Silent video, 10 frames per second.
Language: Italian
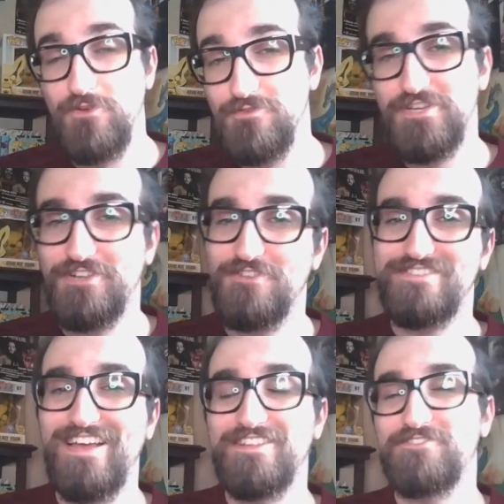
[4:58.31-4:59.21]
in un certo
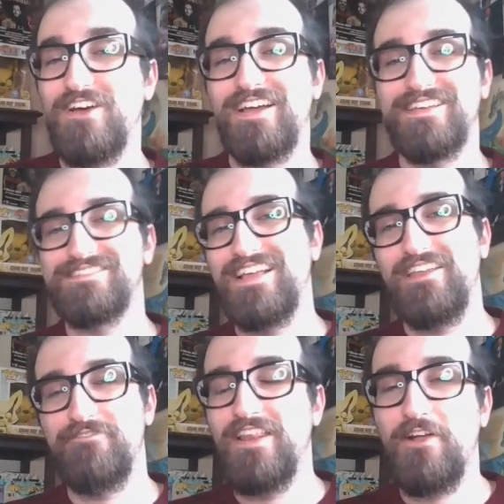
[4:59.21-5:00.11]
senso, anche se
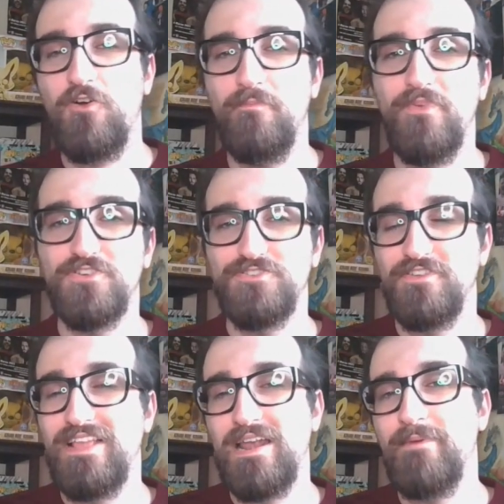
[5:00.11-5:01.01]
alla fine è composto
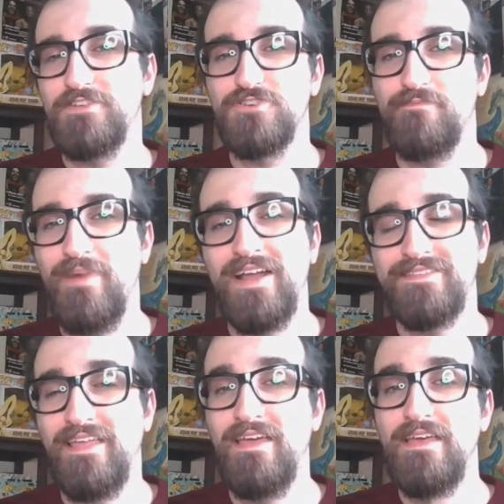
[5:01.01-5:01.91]
dalla maggior
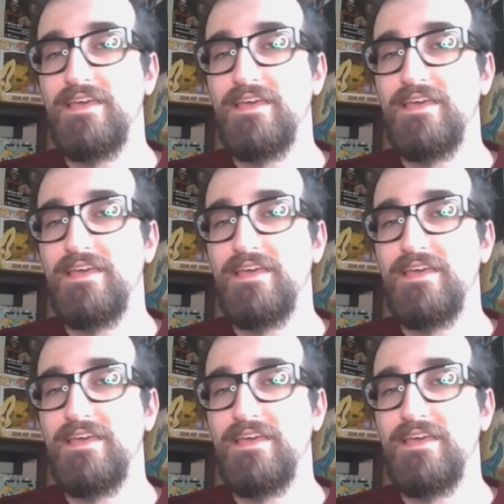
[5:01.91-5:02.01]
parte